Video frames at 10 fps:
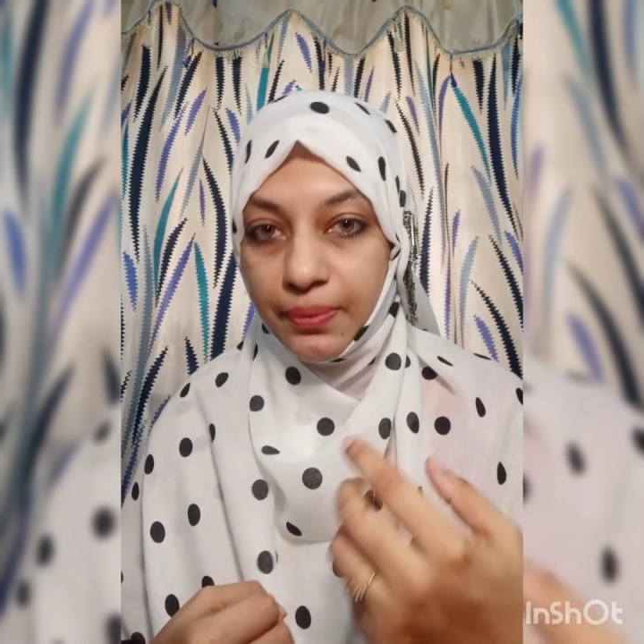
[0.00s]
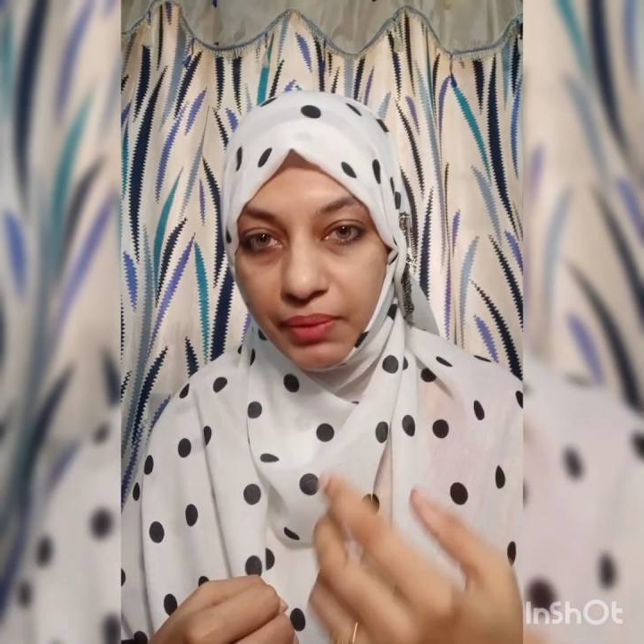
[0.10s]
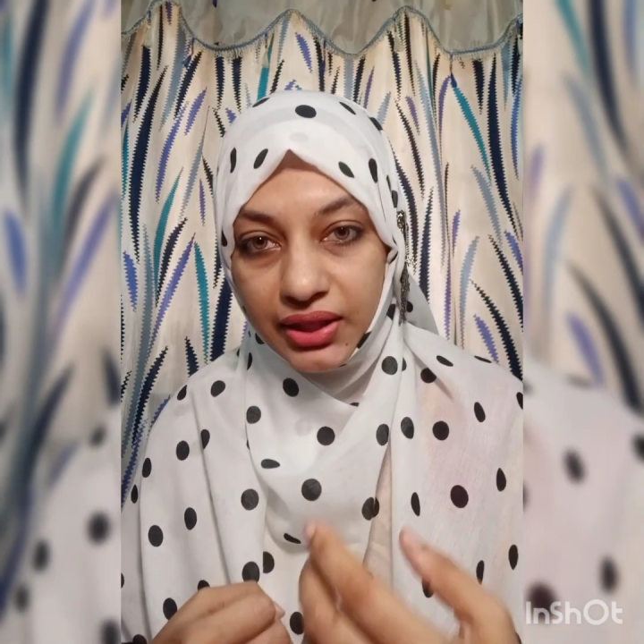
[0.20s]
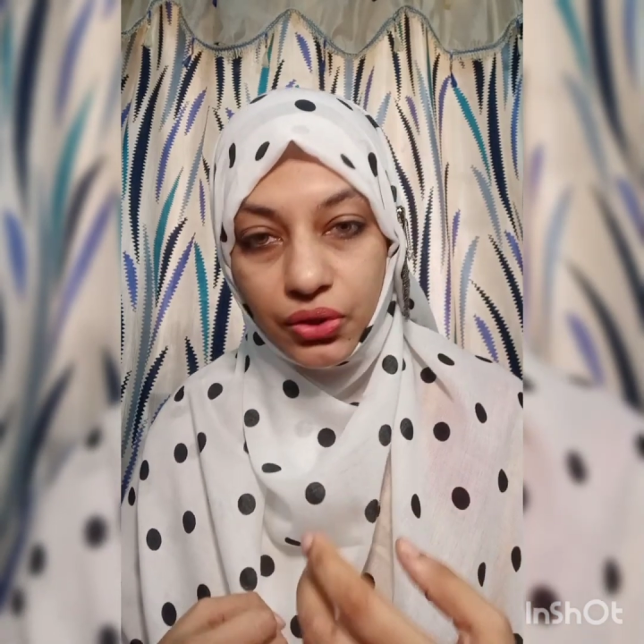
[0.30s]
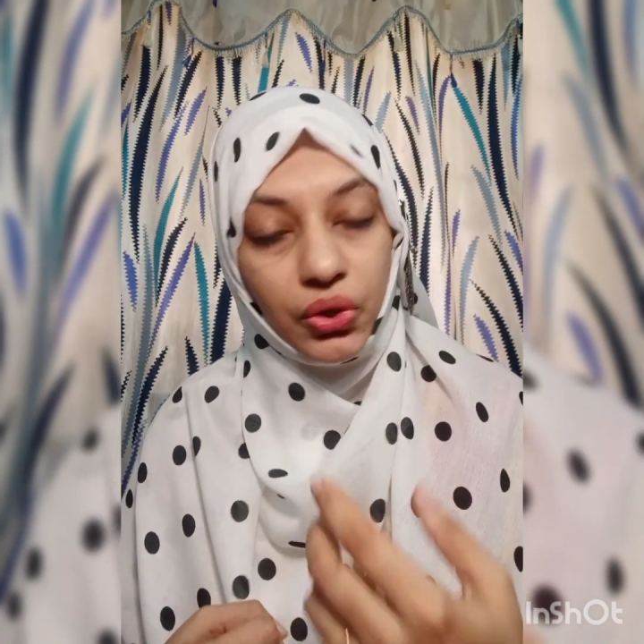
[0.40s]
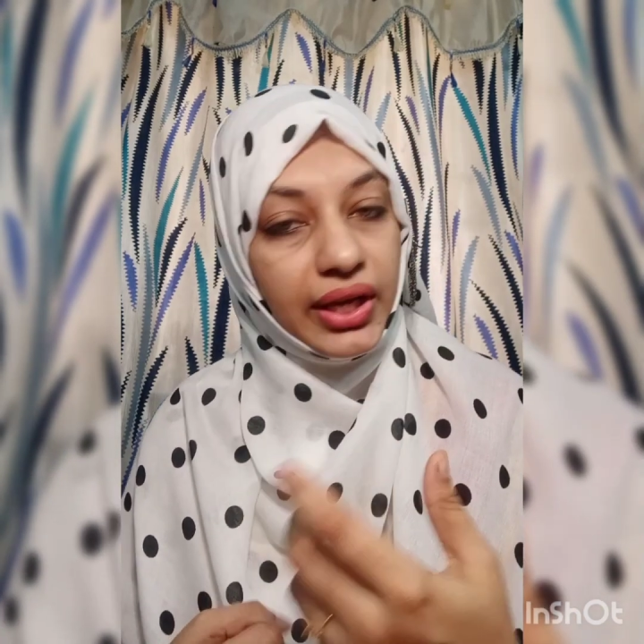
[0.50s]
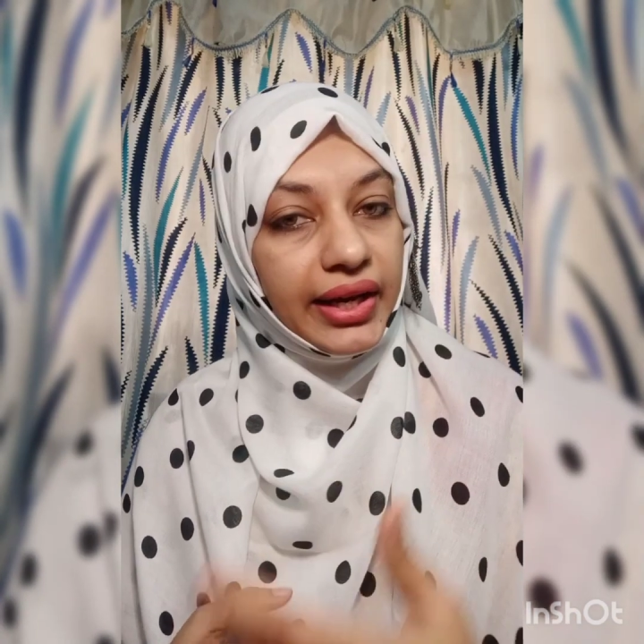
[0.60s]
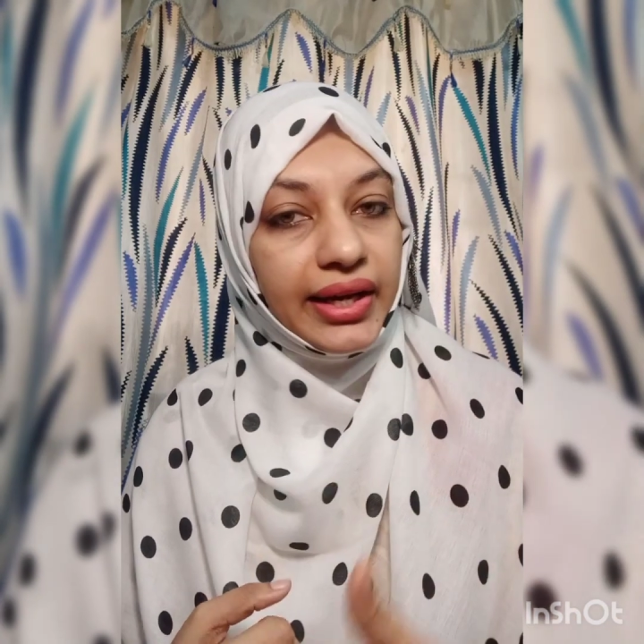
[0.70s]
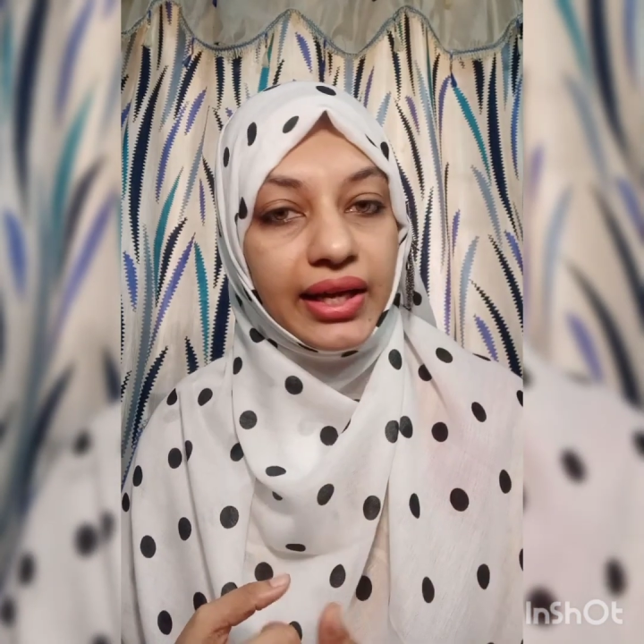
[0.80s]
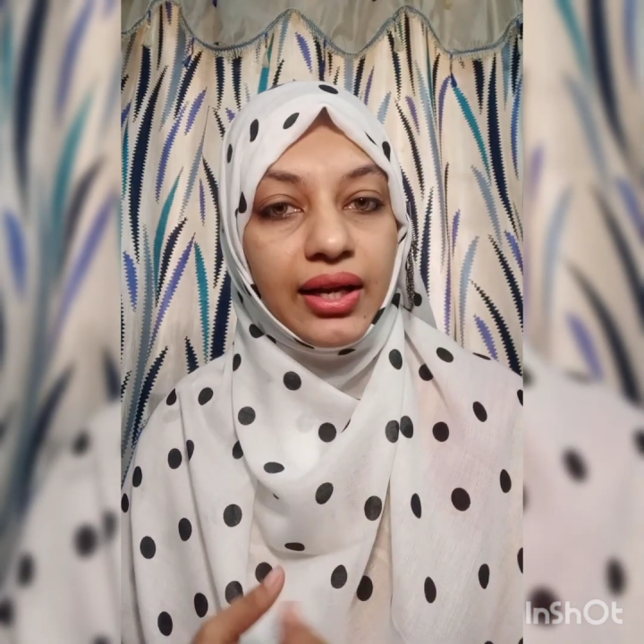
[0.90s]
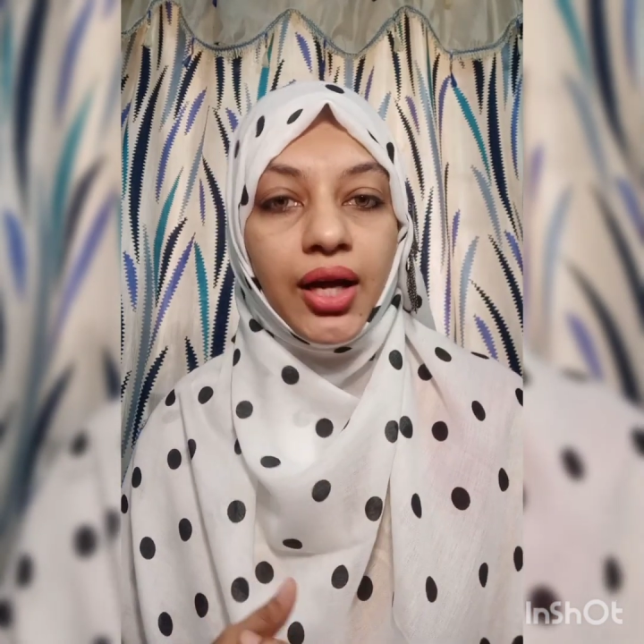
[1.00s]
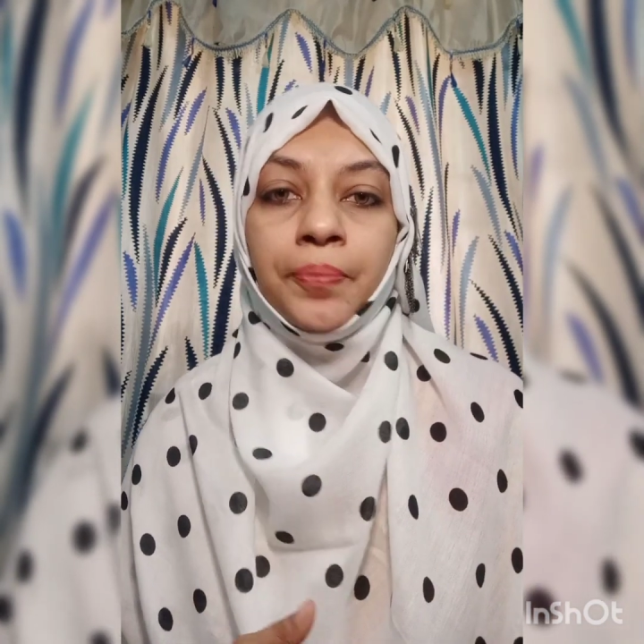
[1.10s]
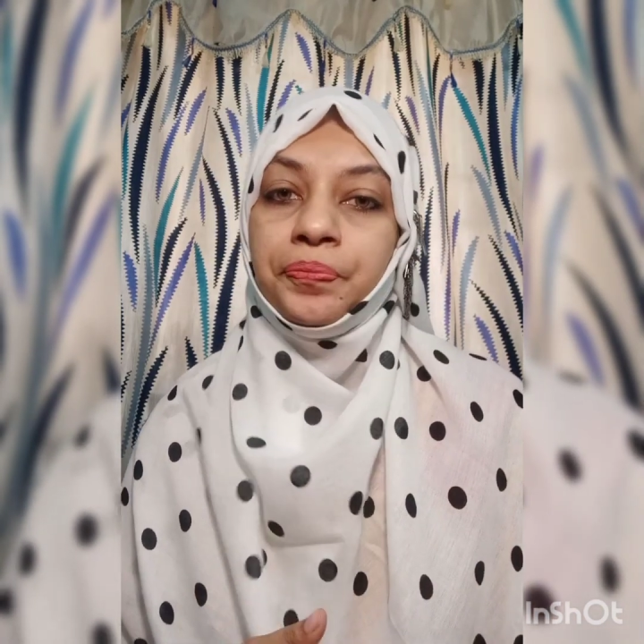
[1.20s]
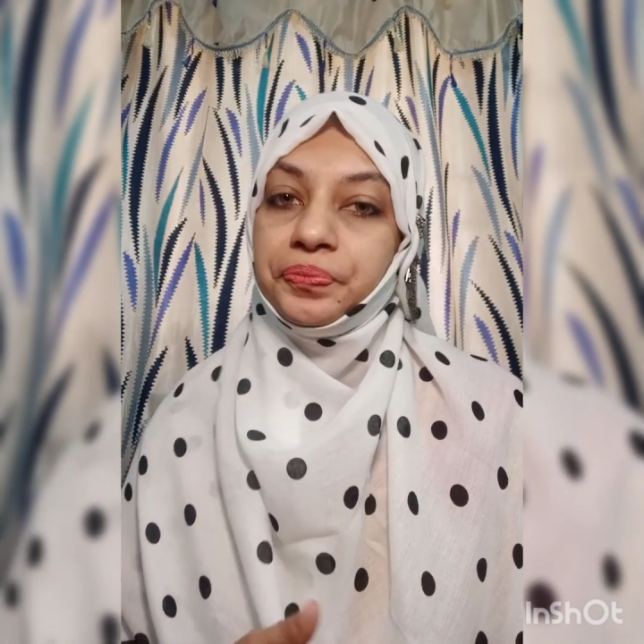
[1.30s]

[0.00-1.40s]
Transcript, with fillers: சன் பாத் கூட எடுக்கலாம்